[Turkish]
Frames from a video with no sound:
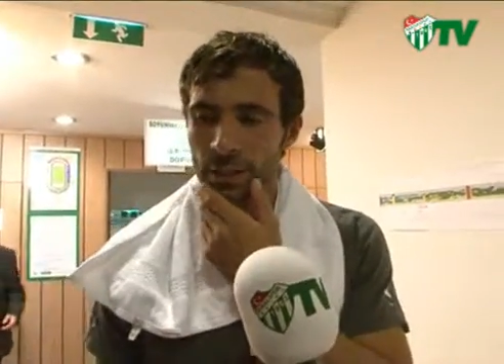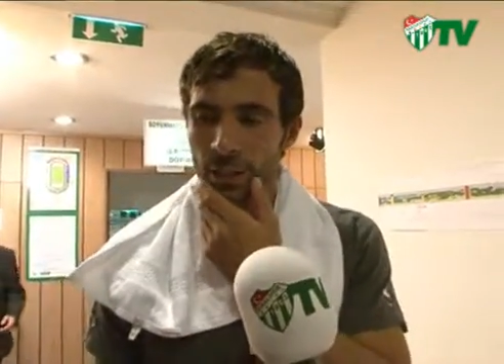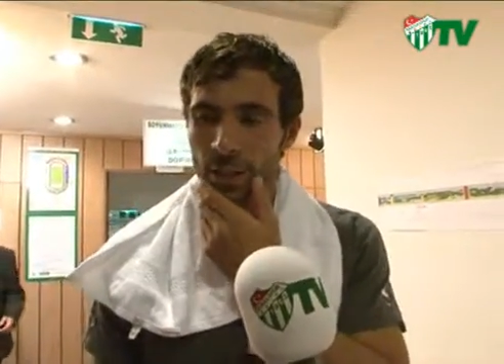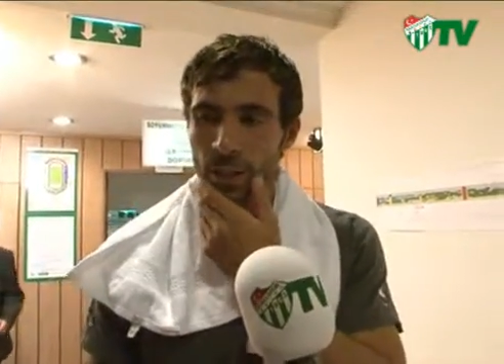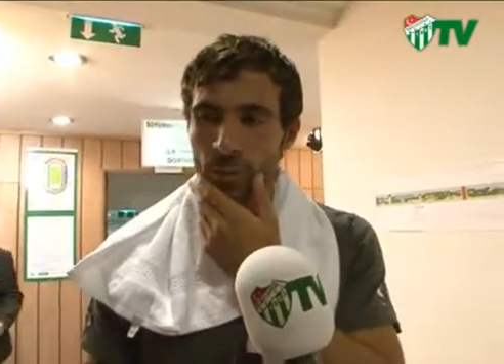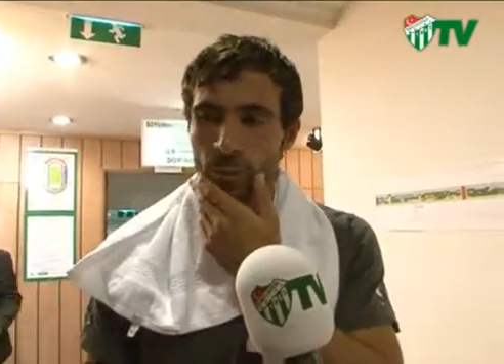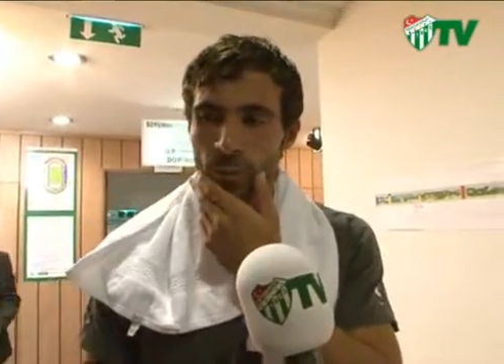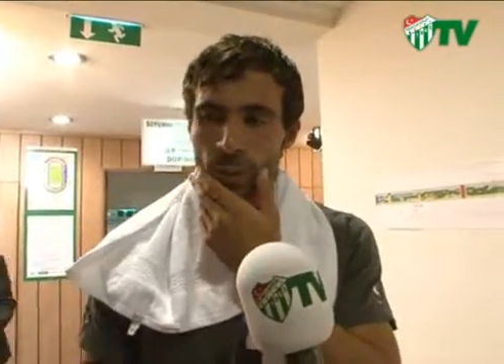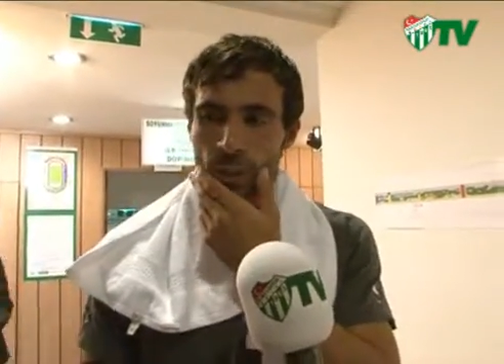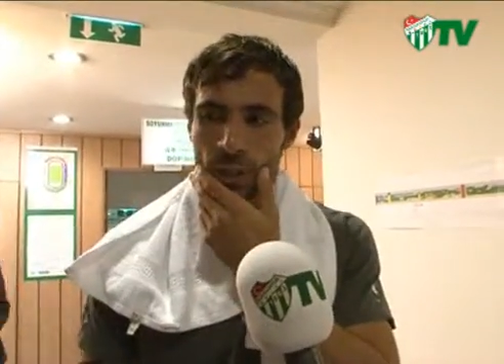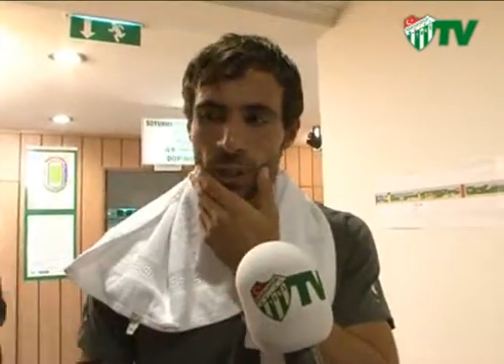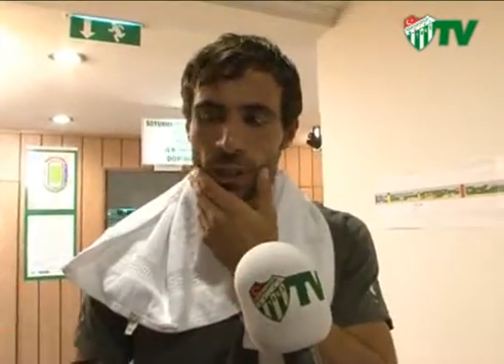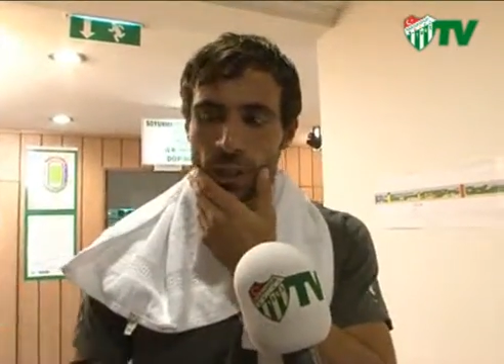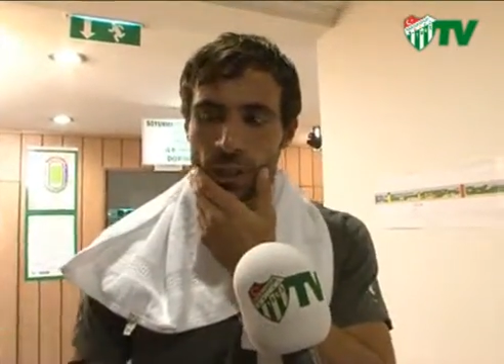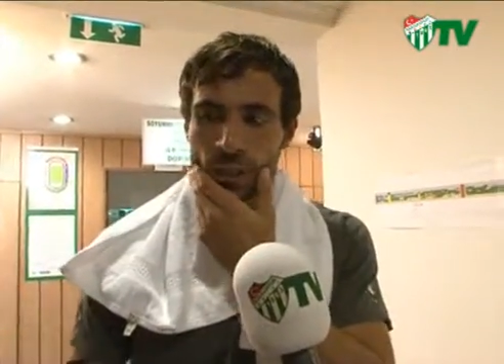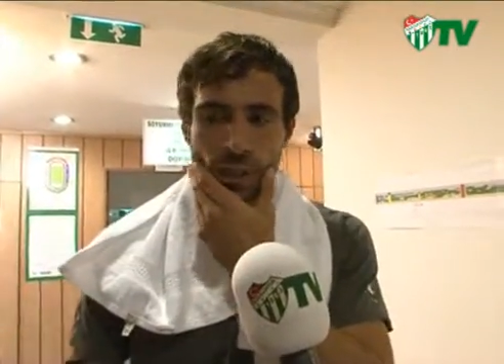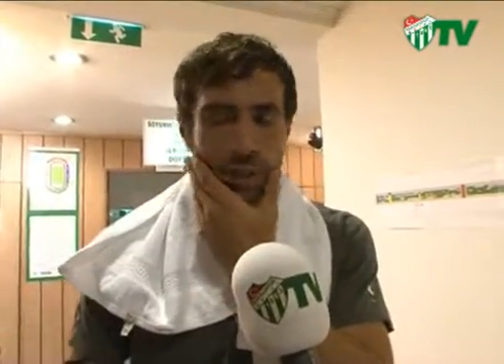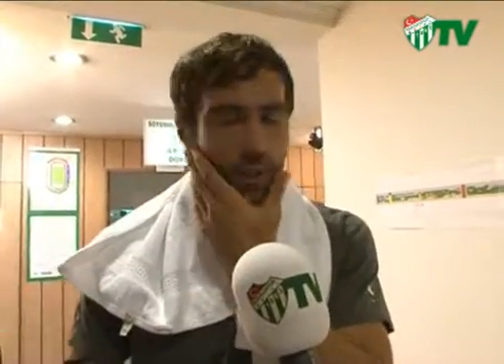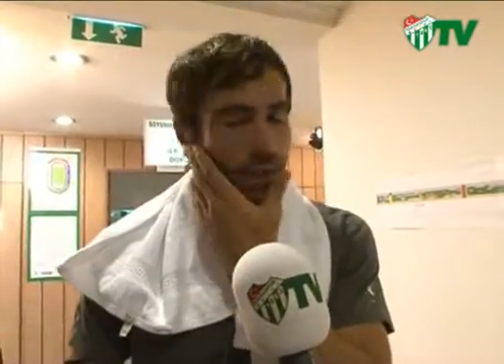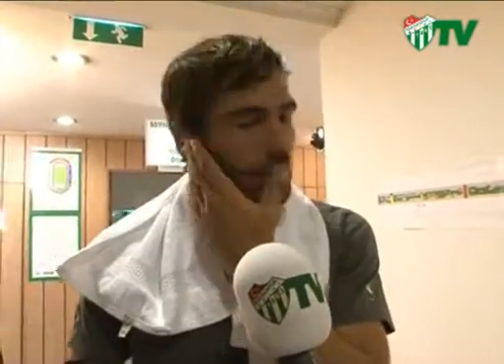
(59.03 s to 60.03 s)
takım
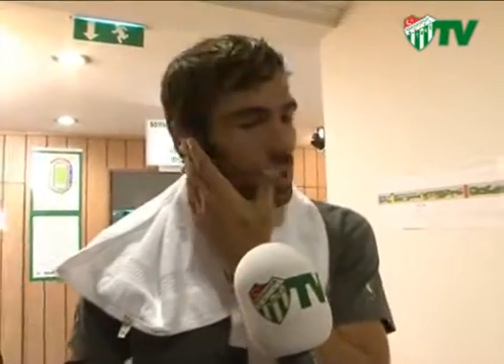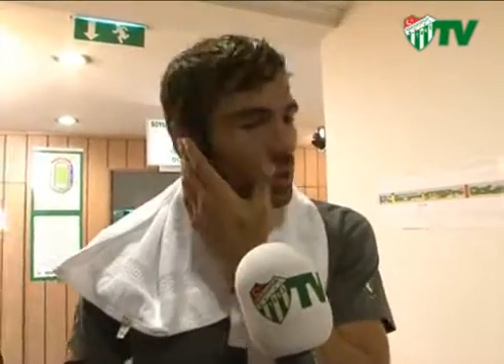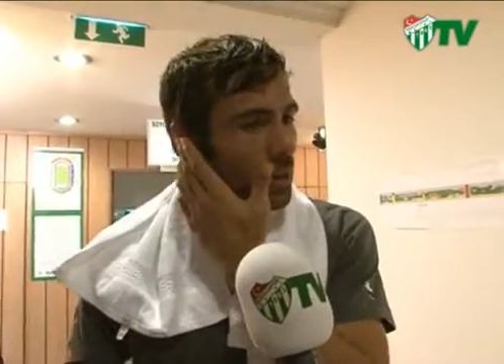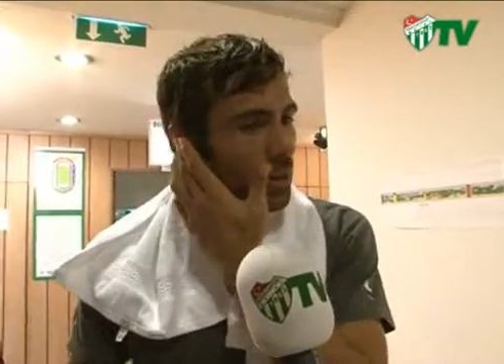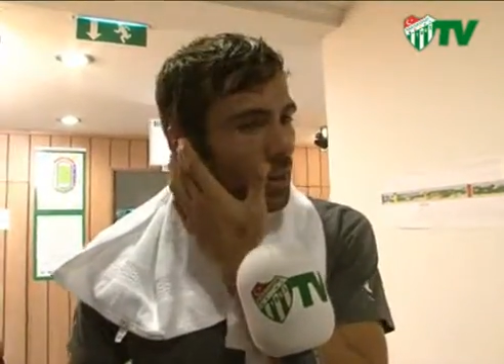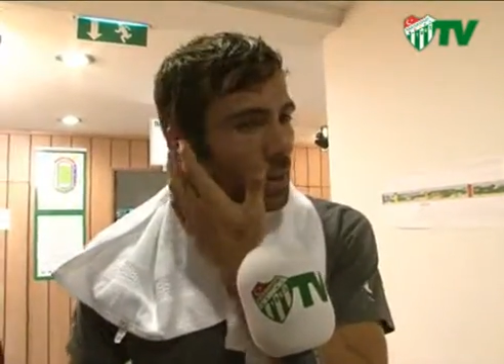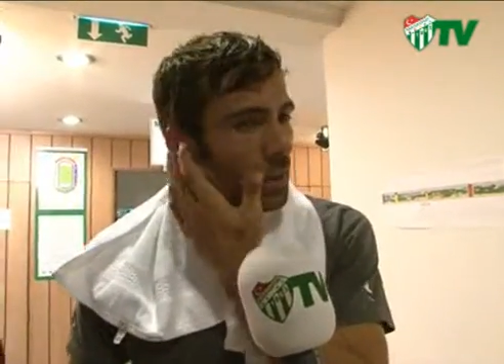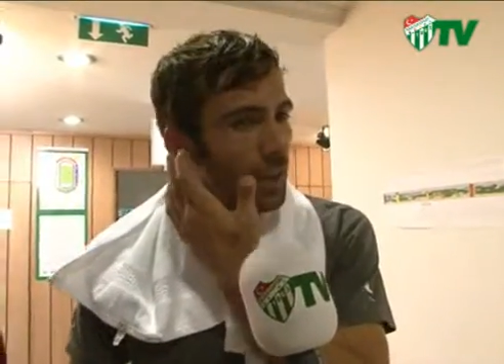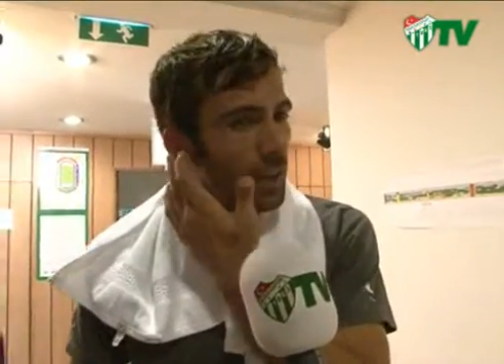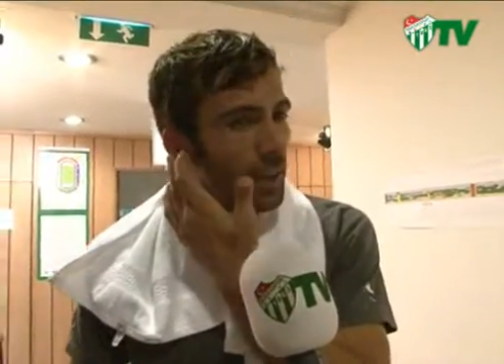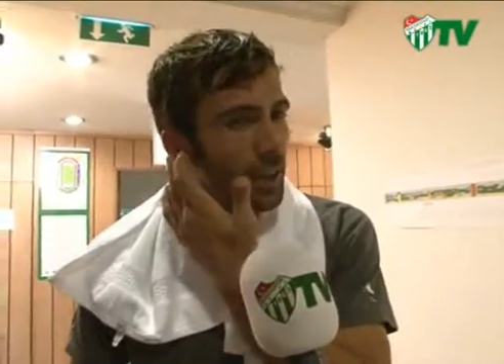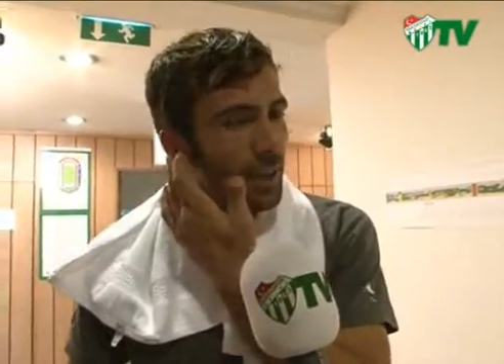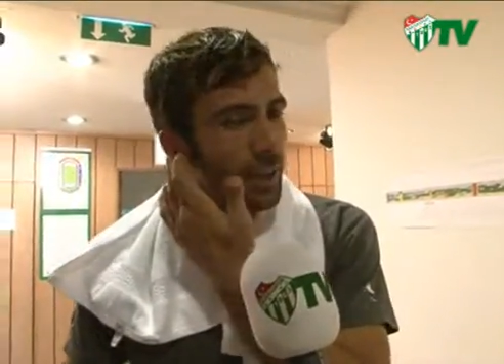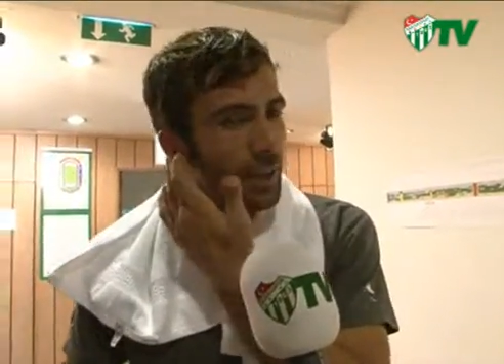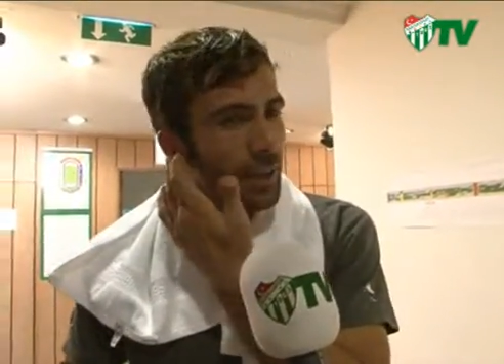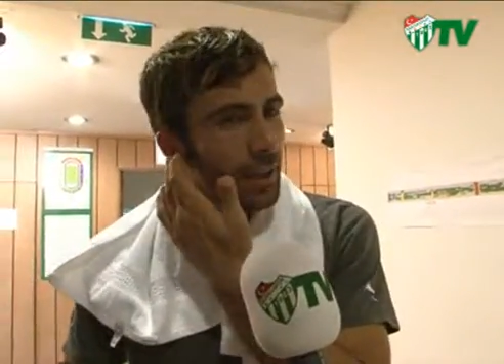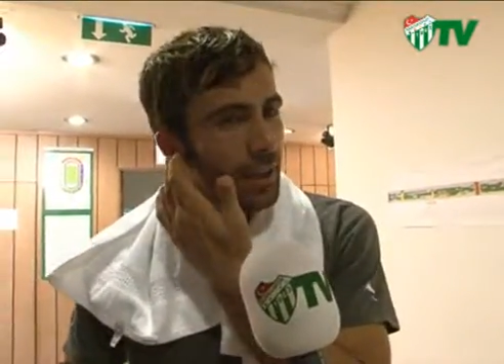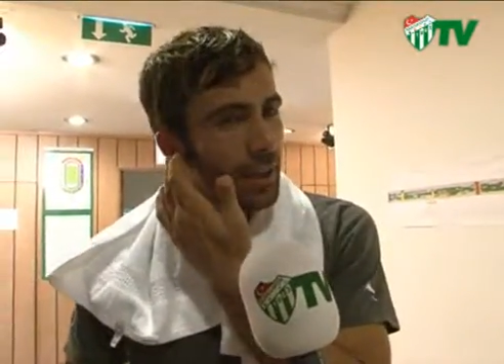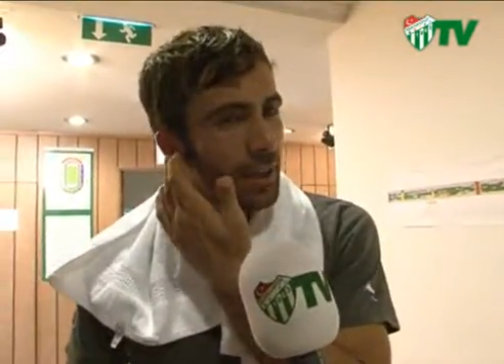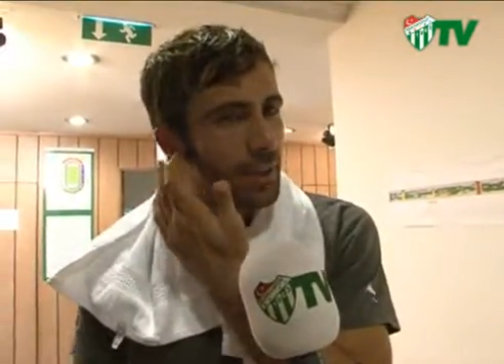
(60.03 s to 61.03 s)
olarak
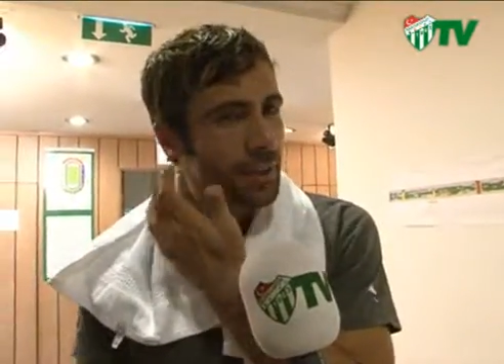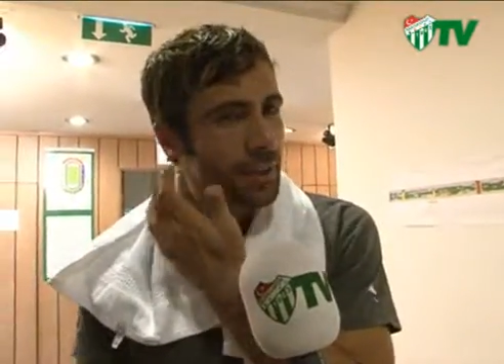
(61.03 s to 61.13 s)
e,